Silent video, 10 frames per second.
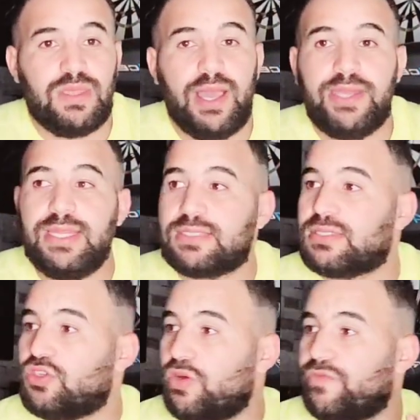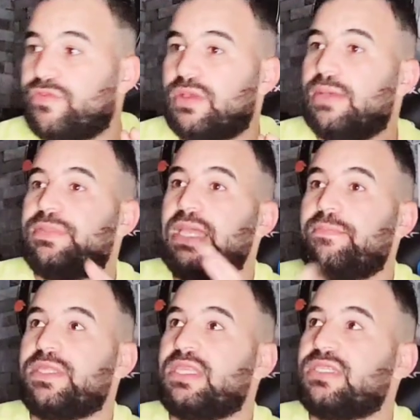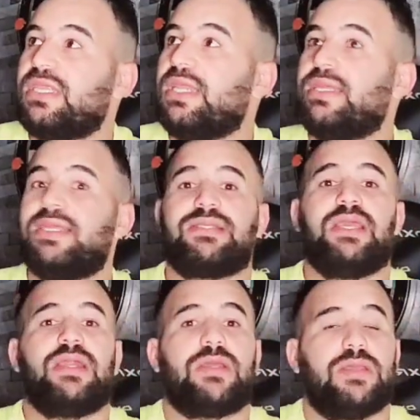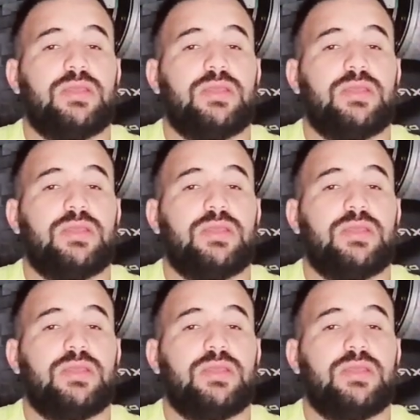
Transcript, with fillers: الناس شوف بدا بالتشكيله الناس قال لك